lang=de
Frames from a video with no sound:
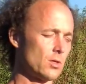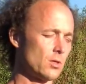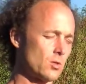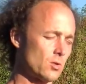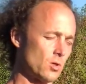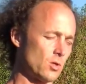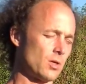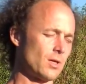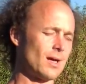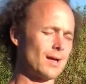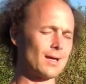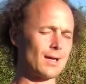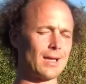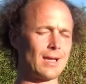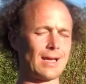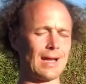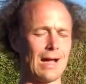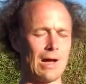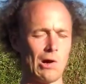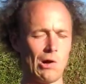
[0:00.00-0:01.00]
Doch nach
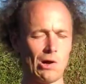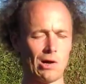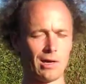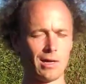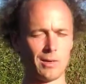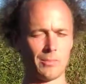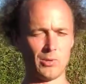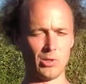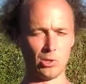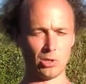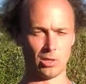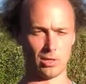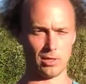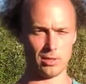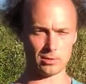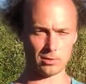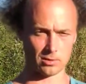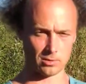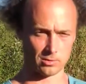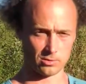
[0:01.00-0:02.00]
genauerer
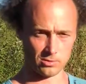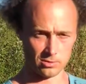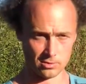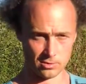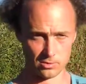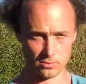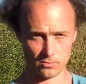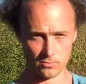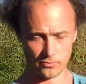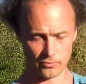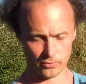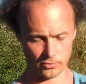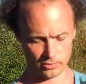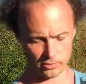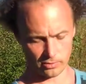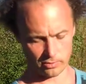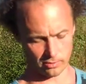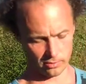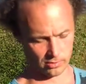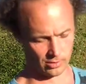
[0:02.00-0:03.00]
Betrachtung
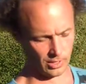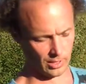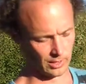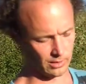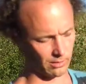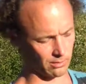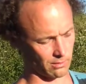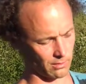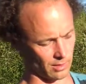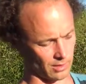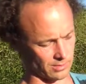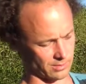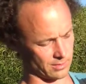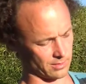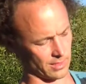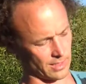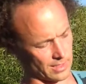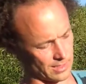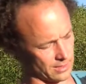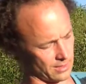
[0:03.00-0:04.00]
funktioniert das
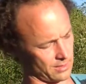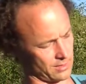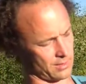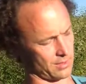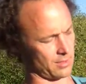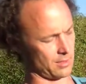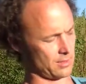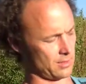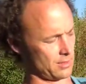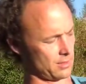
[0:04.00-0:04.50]
nicht